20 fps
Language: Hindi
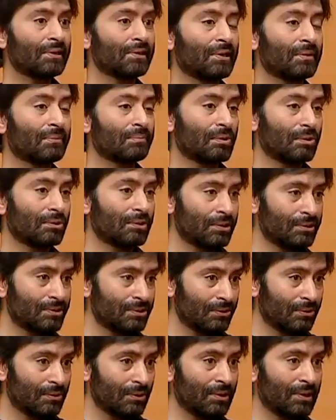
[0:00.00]
नरेंद्र मोदी
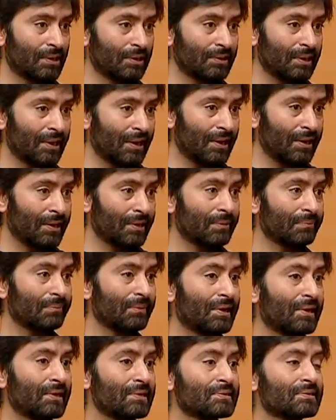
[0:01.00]
जी को लगता है कि
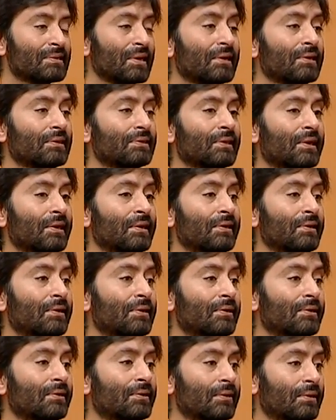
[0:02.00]
मैं सख्त तरीन
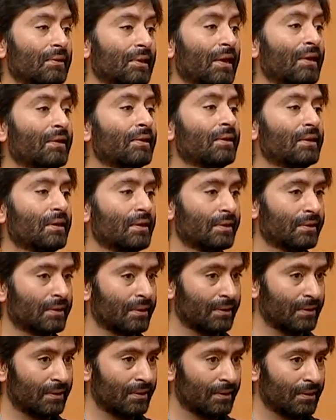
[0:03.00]
लाइन
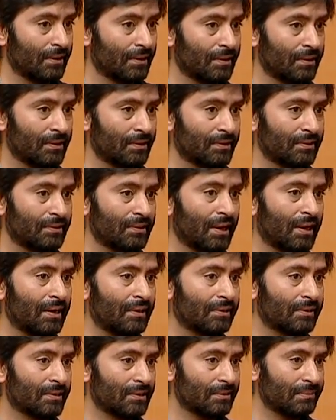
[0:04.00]
लेकर
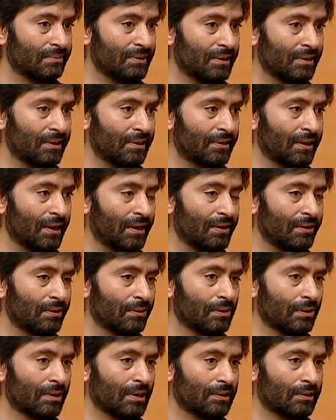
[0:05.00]
शायद कश्मीर की तहरीक
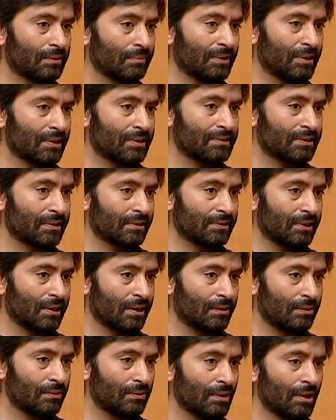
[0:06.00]
को ख़त्म कर सकता
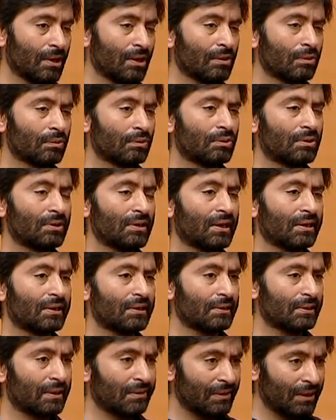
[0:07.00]
हूँ दुनिया
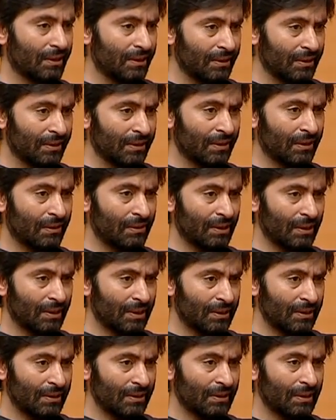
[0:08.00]
की तवारी गवाह
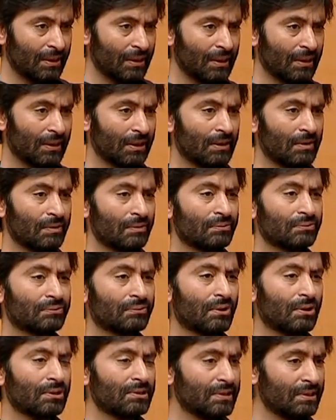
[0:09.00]
हैं
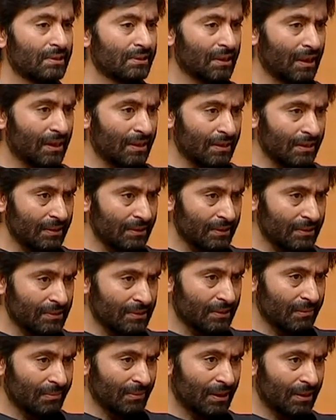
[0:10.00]
फ़ौजी ताकत
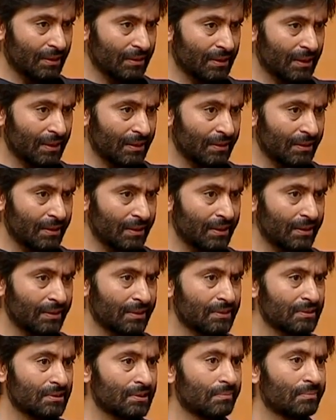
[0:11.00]
इस्तेमाल करके
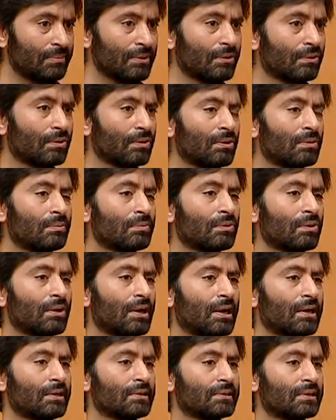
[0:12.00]
किसी भी कौम को
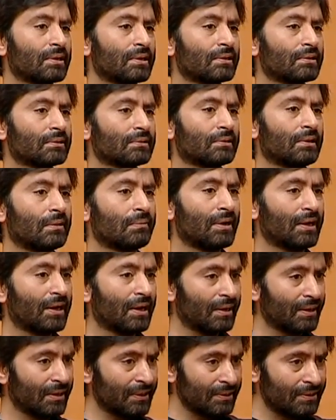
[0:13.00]
आज तक
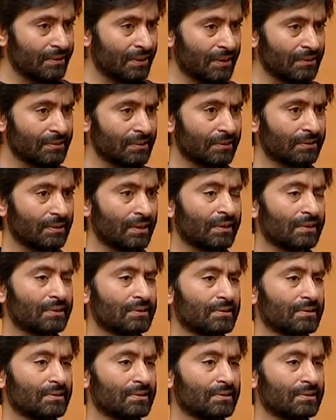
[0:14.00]
दबाया नहीं जा सकता